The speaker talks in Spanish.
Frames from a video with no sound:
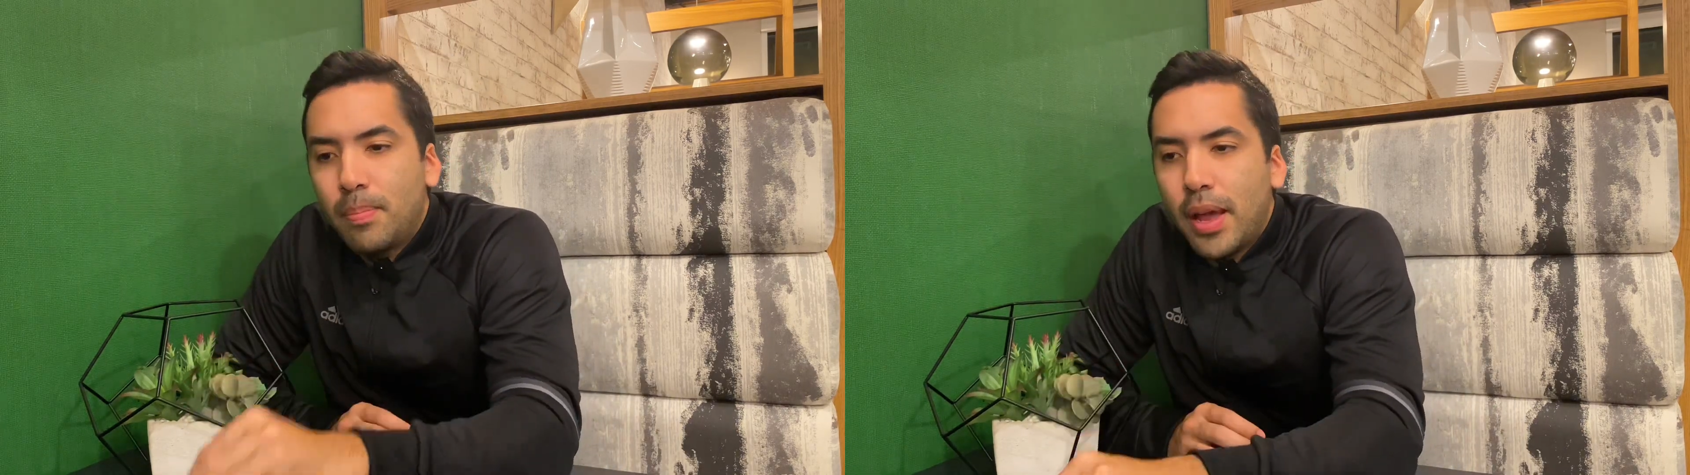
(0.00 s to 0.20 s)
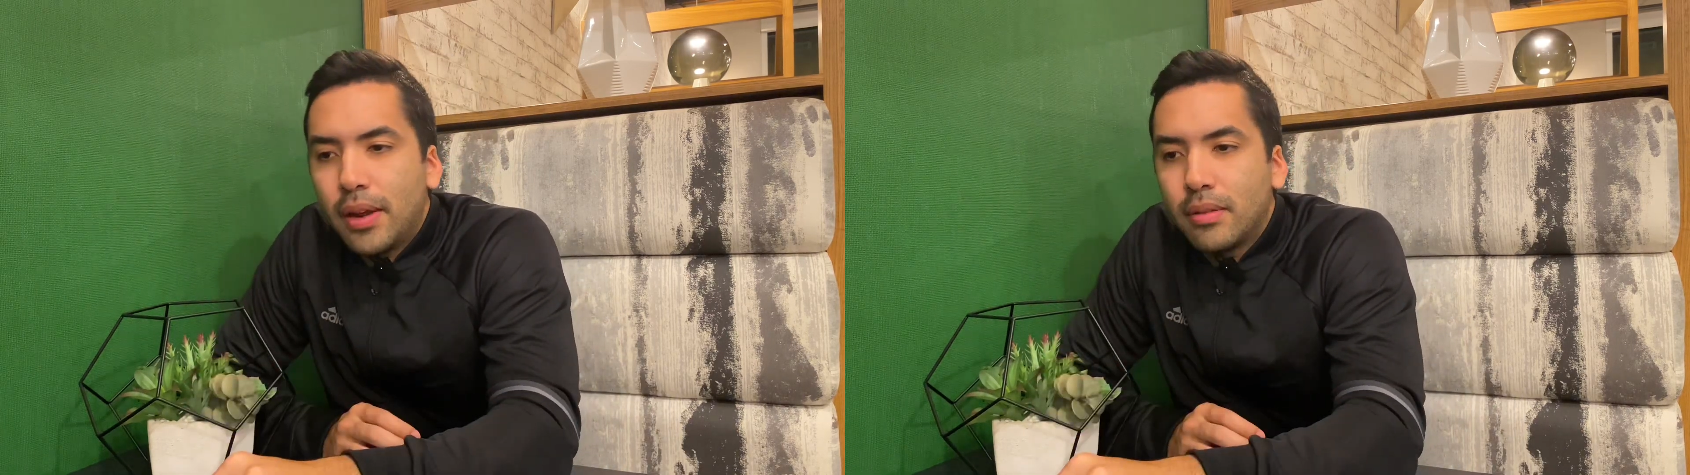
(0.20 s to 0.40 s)

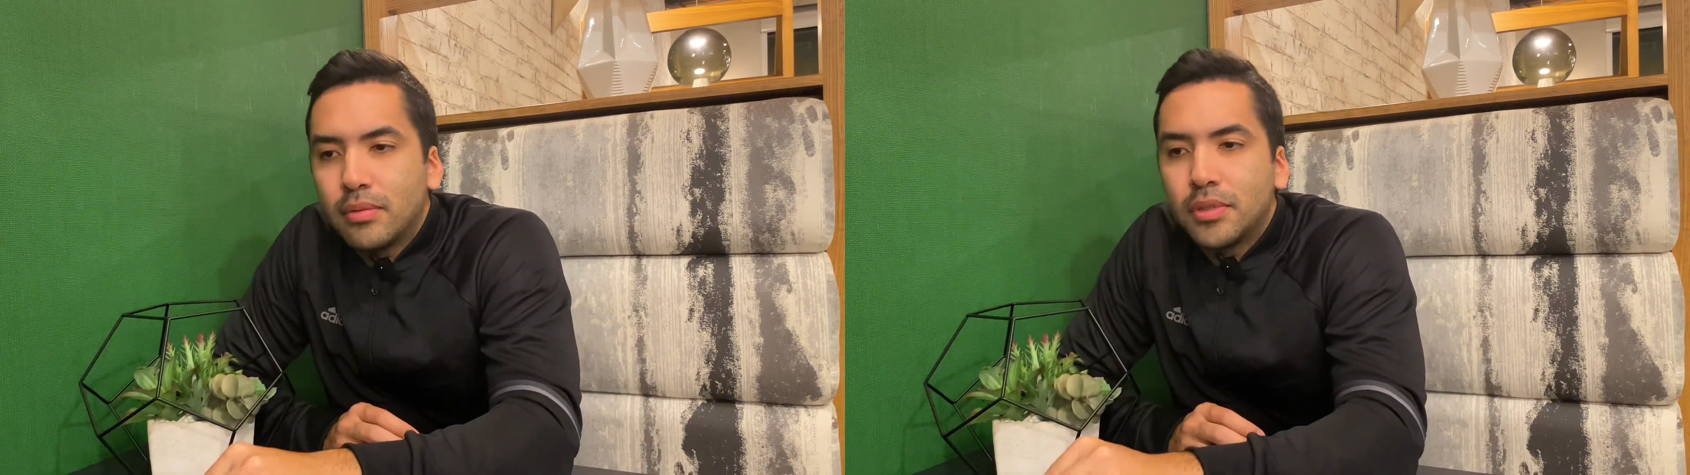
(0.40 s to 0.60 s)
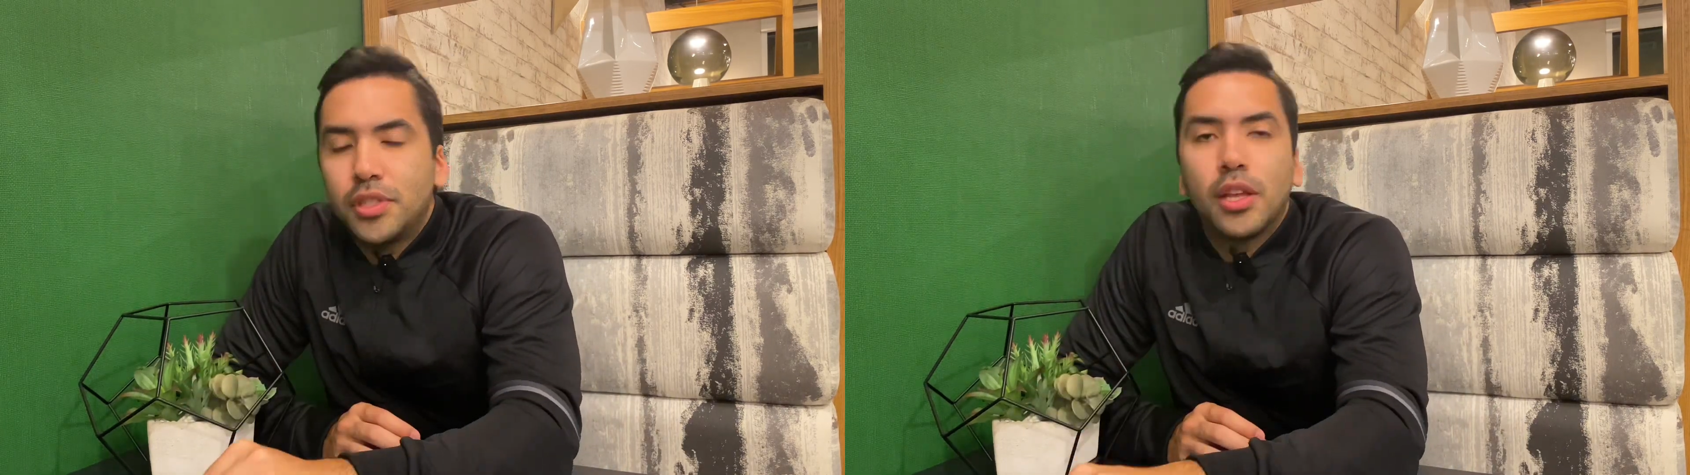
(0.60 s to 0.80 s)

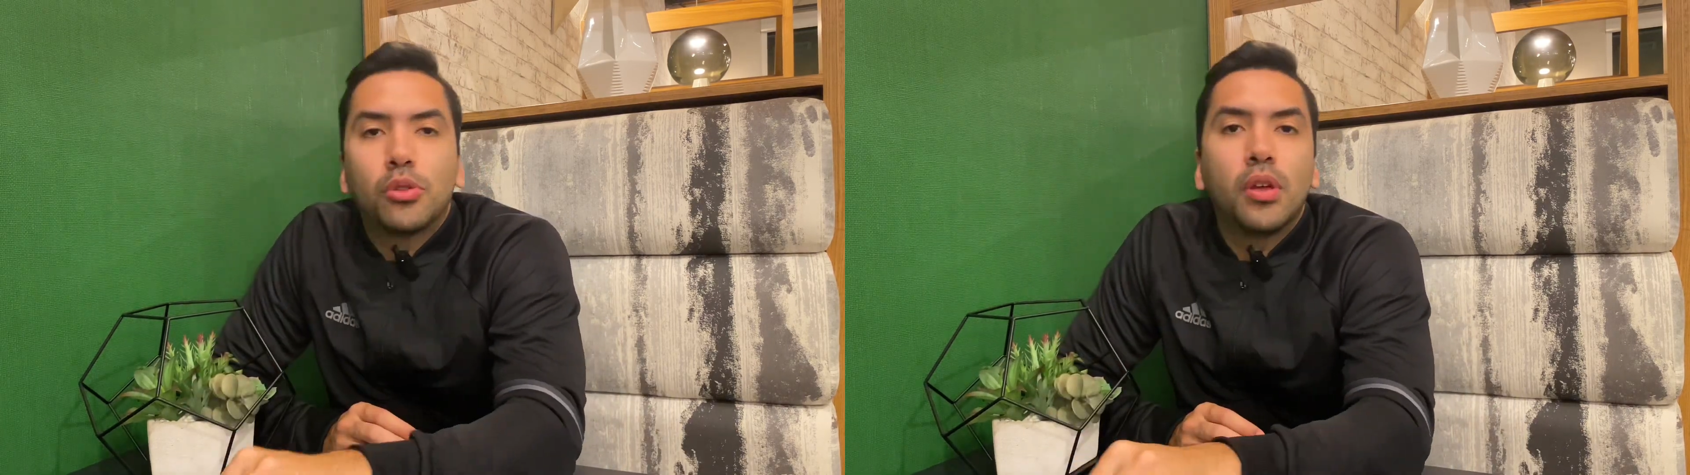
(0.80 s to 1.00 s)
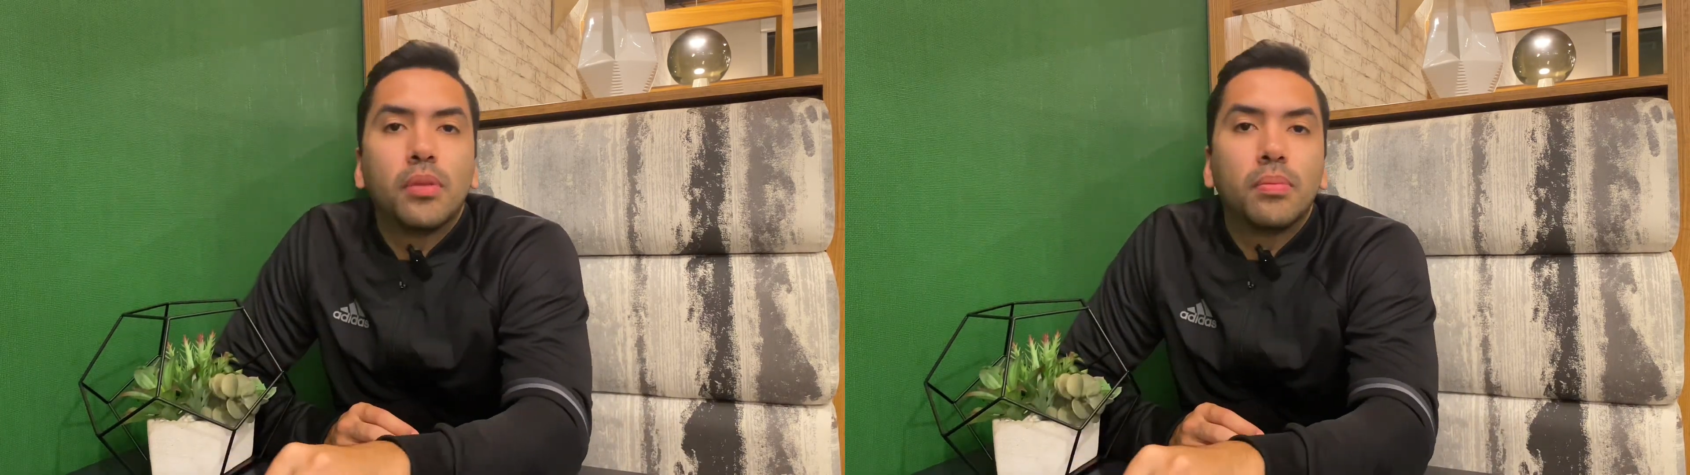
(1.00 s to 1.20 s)
ver si
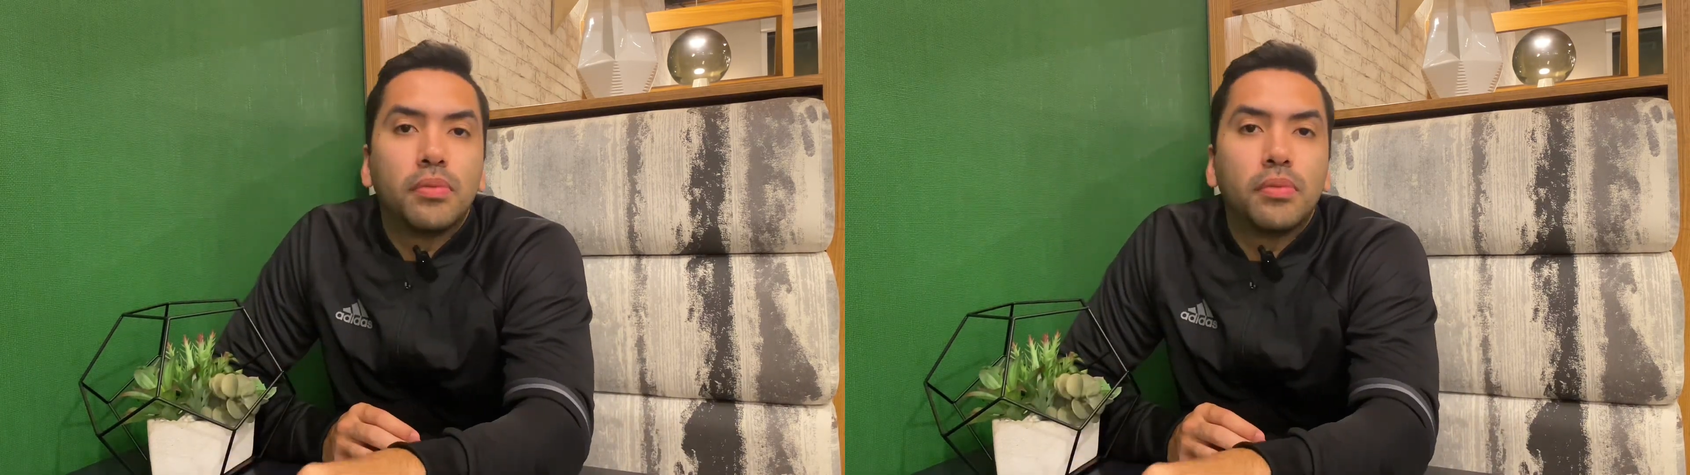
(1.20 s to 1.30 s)
esto es